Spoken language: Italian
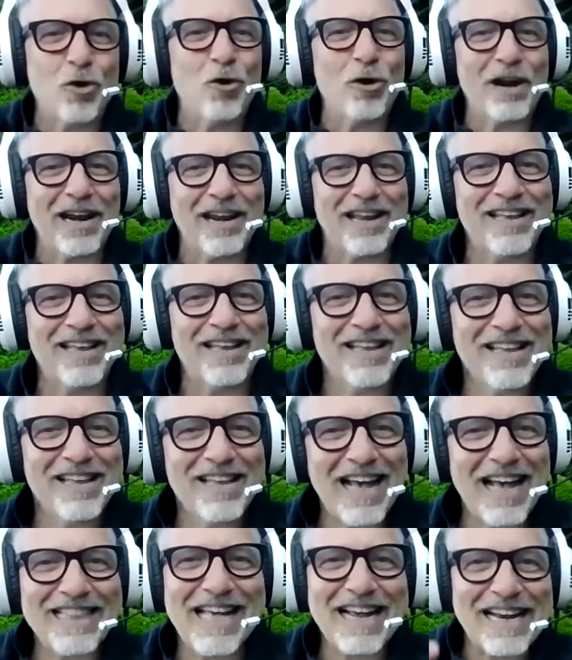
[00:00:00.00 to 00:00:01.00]
corre
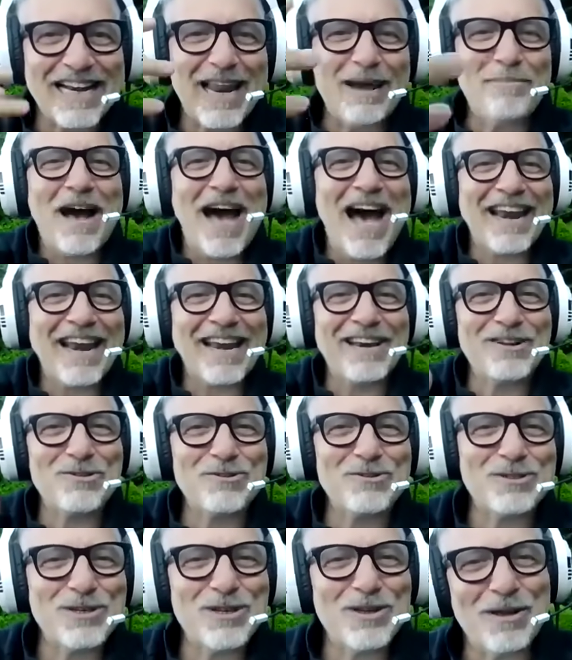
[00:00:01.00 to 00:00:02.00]
ad acclamare nel ah.
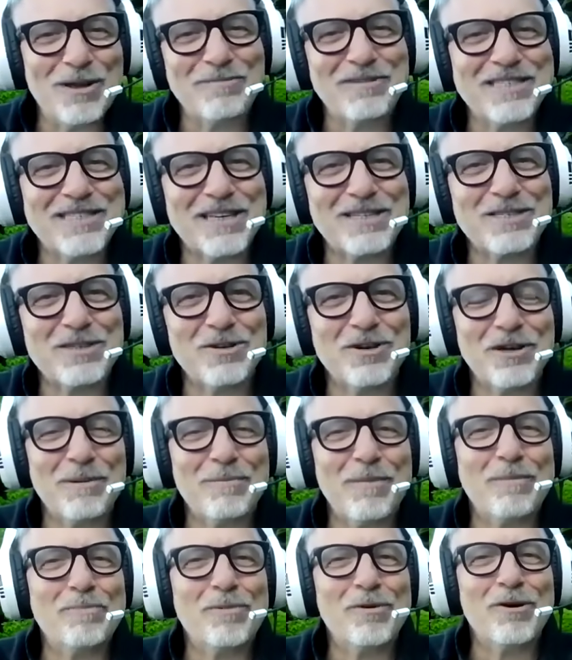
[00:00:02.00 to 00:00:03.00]
consiglio di amministrazione
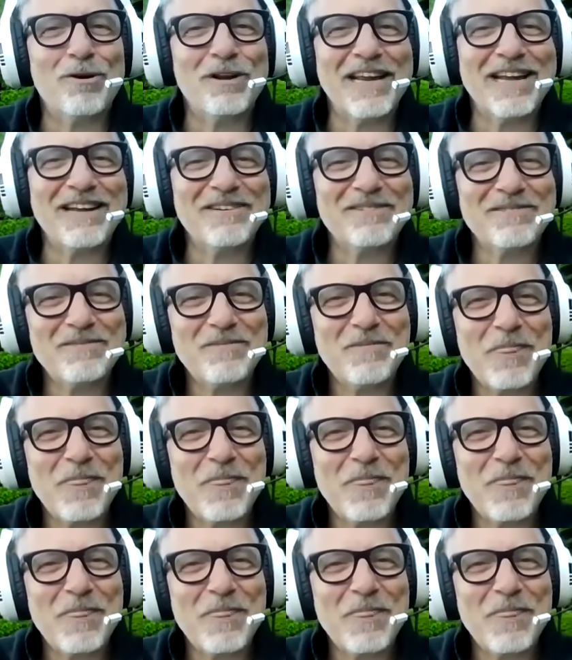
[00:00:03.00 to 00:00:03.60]
Beppone? Sì